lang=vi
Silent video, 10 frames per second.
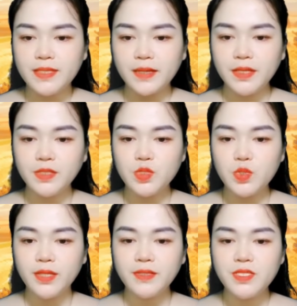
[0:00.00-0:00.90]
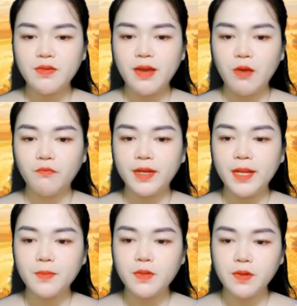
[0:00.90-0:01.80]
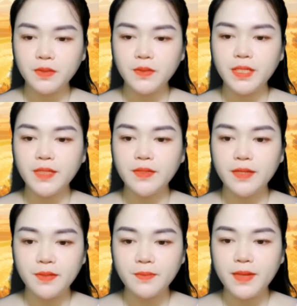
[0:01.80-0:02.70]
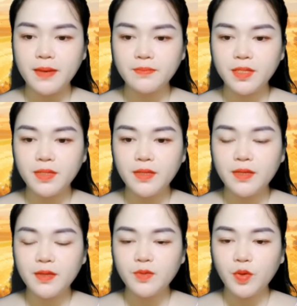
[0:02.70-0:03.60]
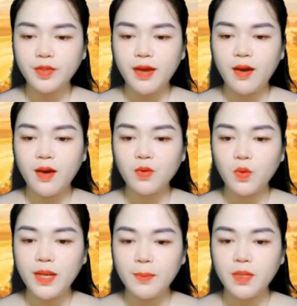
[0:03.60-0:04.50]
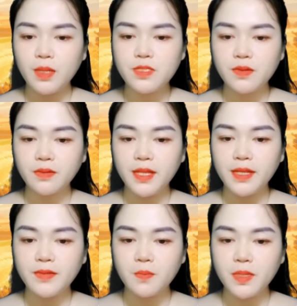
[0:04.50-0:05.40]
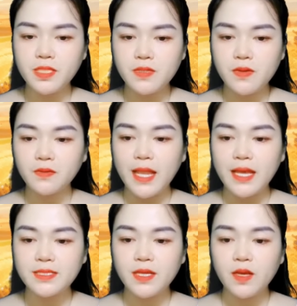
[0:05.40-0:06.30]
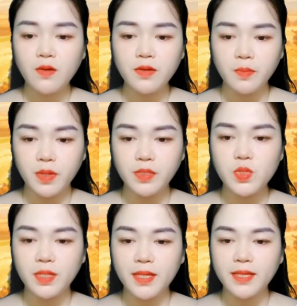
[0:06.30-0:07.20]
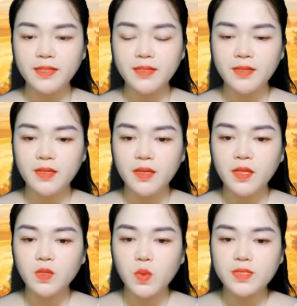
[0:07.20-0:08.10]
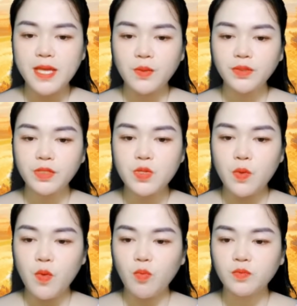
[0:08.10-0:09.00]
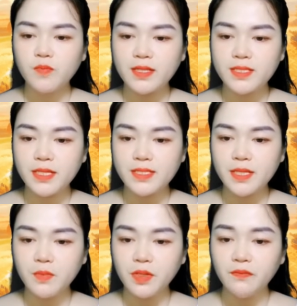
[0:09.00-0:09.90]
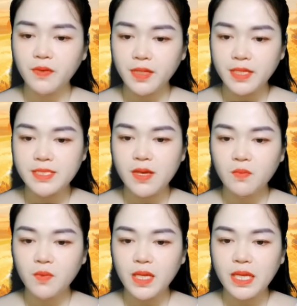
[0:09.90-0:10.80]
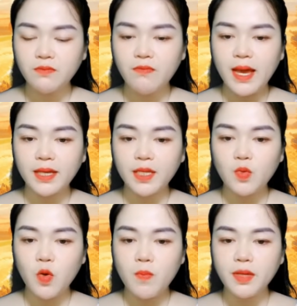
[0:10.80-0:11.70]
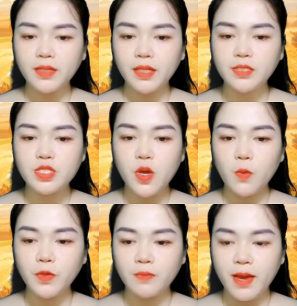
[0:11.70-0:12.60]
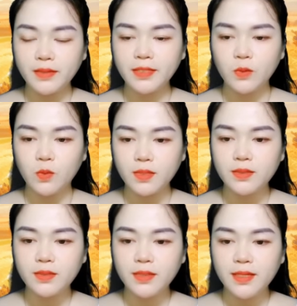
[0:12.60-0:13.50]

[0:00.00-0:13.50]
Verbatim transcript: Nhạc Đình chuyển đến trường học vào năm Khương Thư Ly lên lớp năm. Hồi đó cô làm lớp trưởng nên được biết trước là sẽ có người mới chuyển đến. Cô giáo đưa cho cô một bản danh sách mới vừa in xong và kêu cô mang đến cho ủy ban kỷ luật.